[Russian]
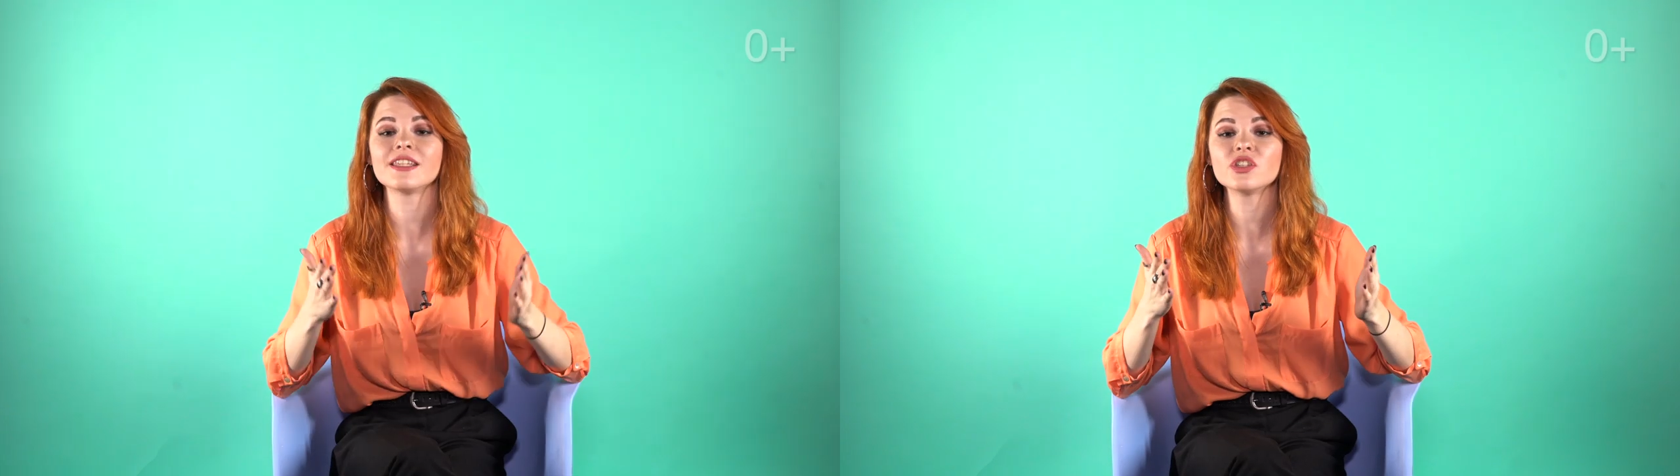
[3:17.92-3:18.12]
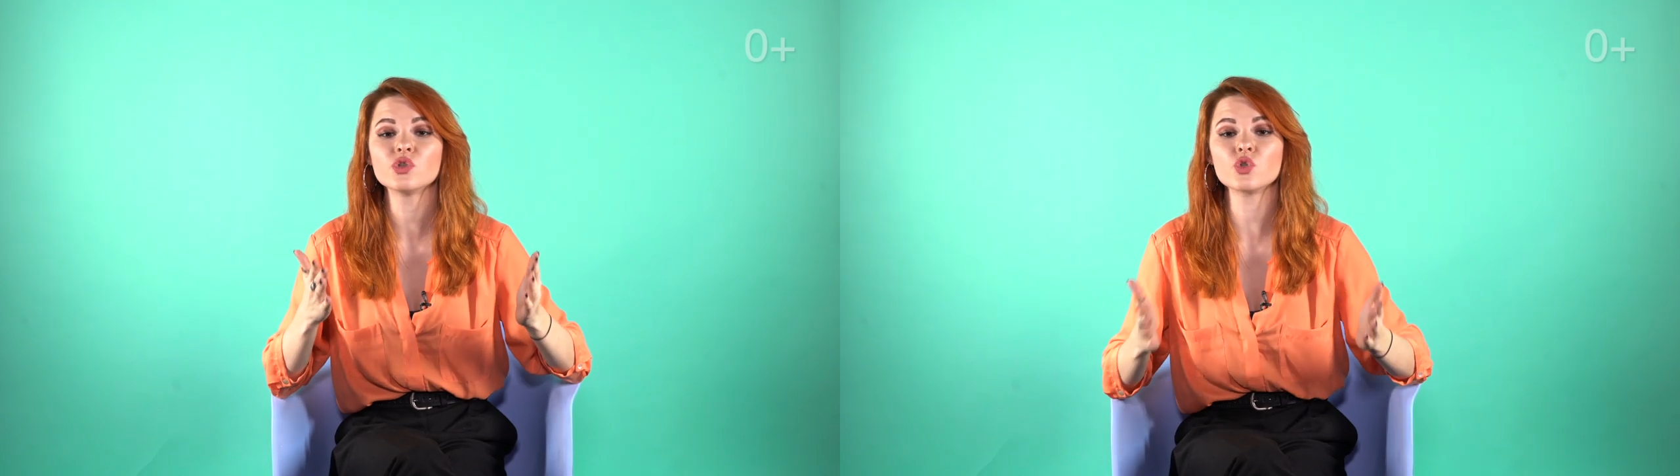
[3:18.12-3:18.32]

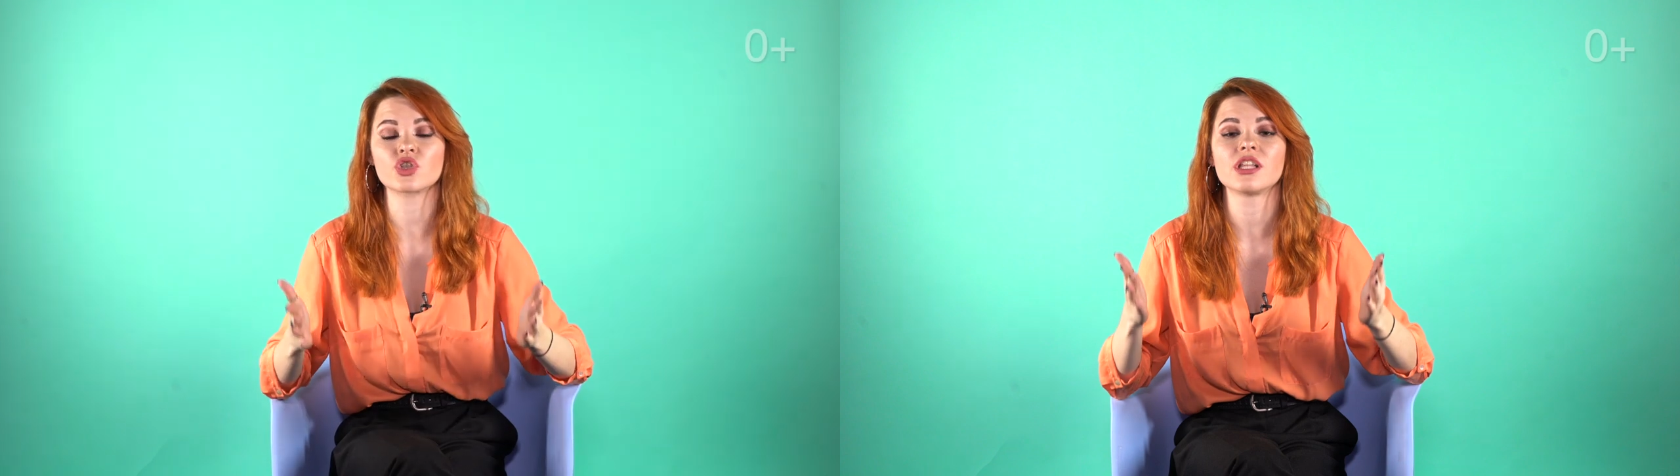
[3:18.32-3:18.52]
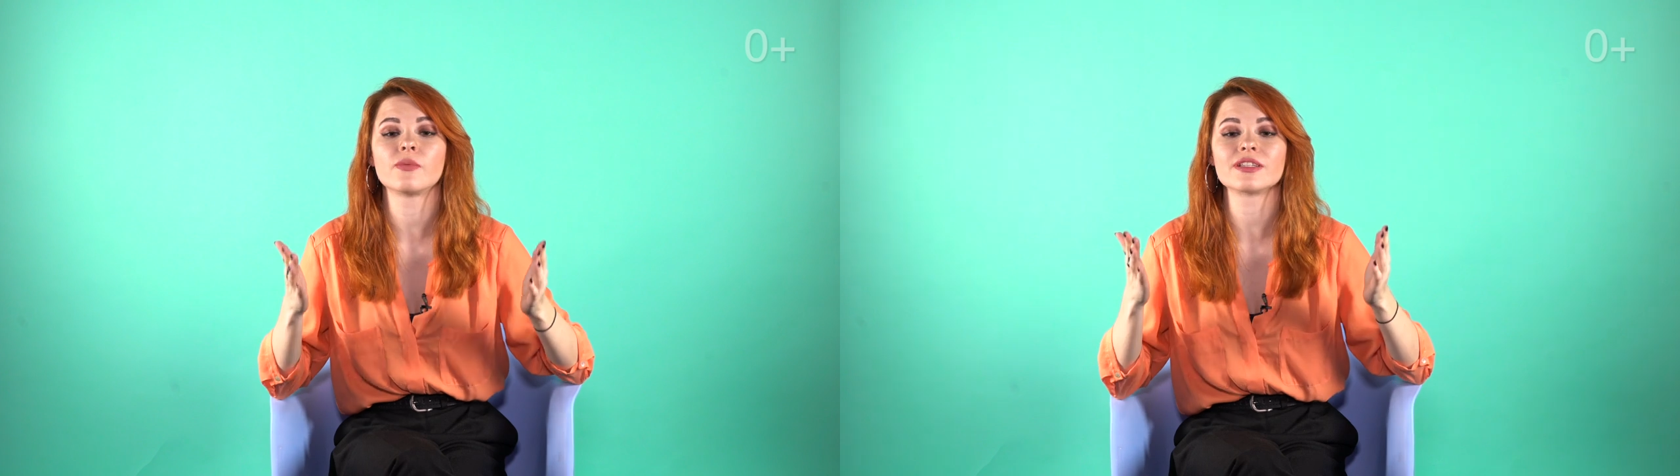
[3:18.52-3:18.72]
не
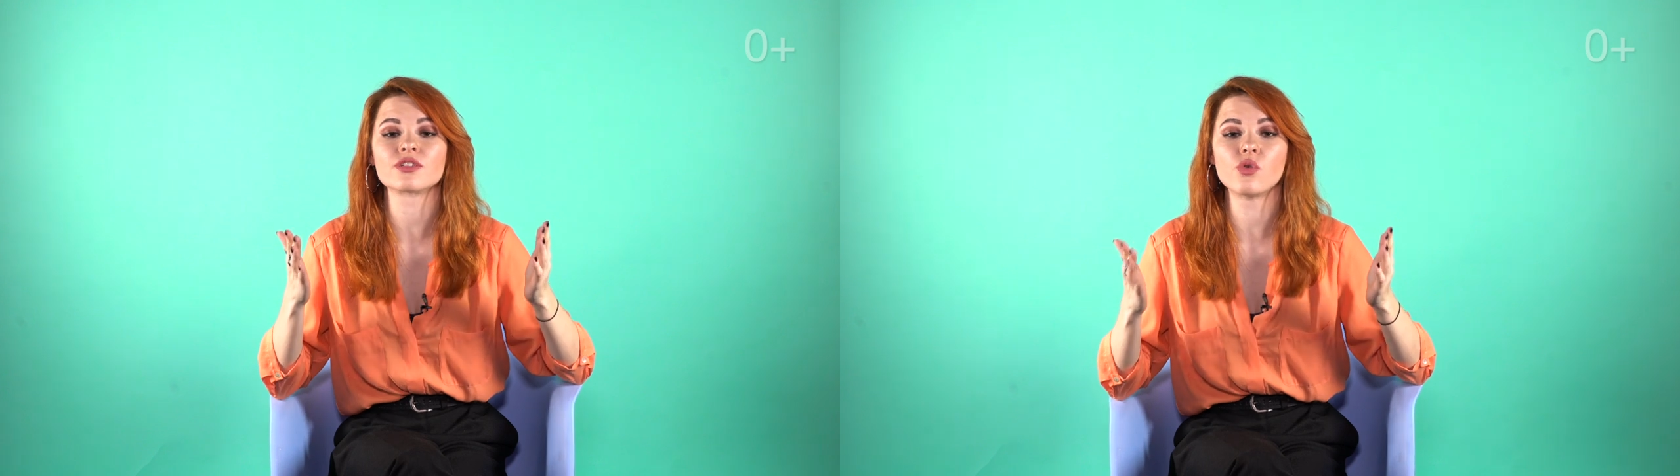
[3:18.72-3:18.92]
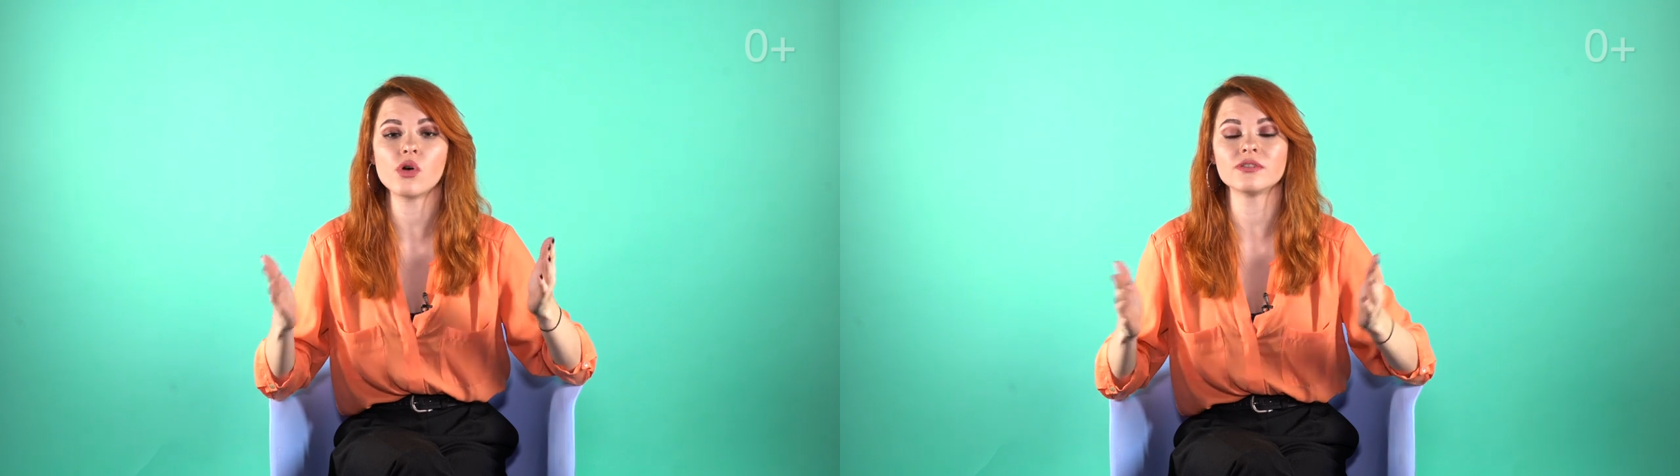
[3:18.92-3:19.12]
нужно
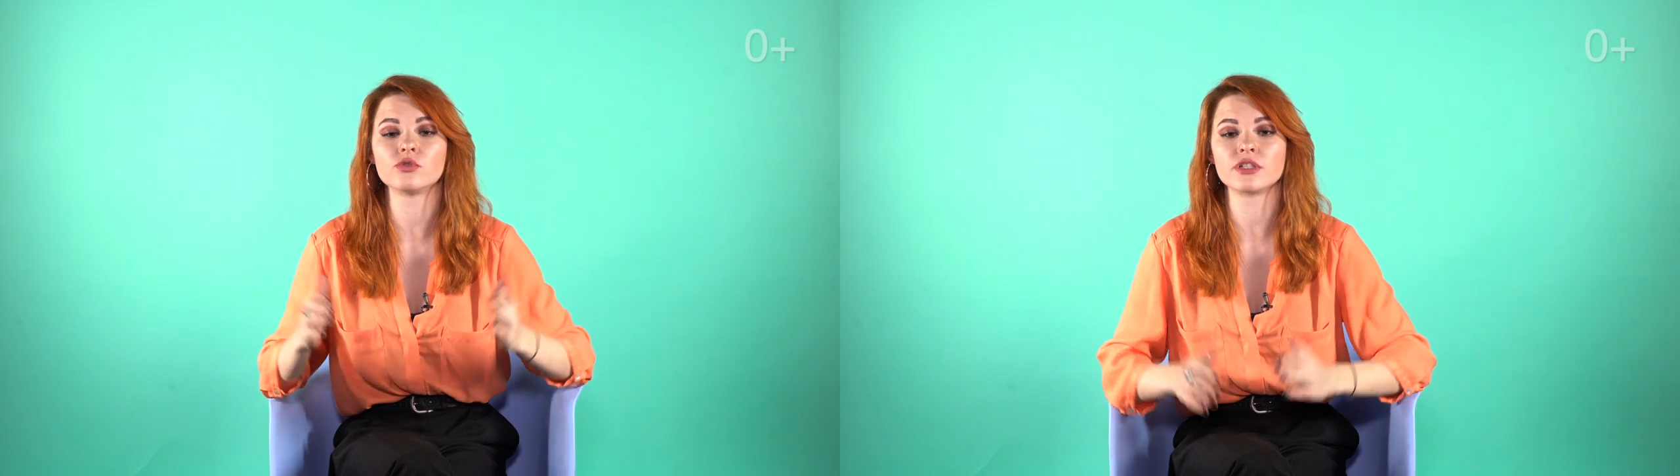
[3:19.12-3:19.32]
ломать голову,